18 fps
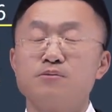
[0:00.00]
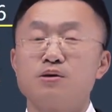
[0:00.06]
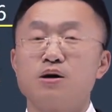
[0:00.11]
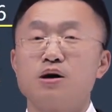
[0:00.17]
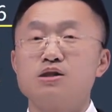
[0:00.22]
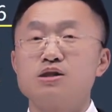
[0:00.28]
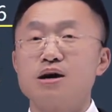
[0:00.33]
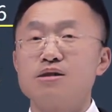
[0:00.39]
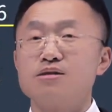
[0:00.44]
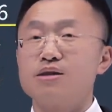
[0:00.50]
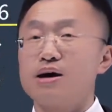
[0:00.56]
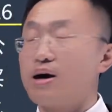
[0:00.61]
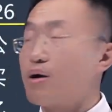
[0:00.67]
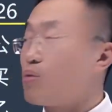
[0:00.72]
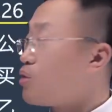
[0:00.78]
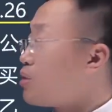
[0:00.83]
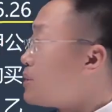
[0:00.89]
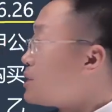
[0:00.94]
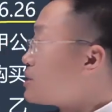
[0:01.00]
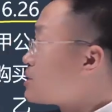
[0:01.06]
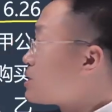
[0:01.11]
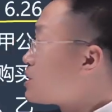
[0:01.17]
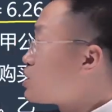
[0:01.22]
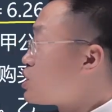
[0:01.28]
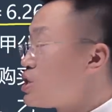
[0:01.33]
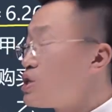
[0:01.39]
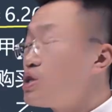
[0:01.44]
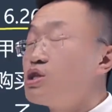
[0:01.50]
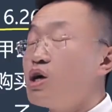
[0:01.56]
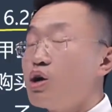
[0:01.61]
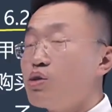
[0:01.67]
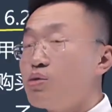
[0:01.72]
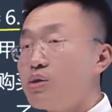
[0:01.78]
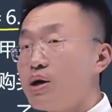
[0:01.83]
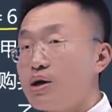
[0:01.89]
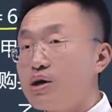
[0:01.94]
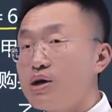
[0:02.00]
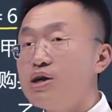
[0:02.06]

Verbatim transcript: 呃，站在我们这个题的角度呢，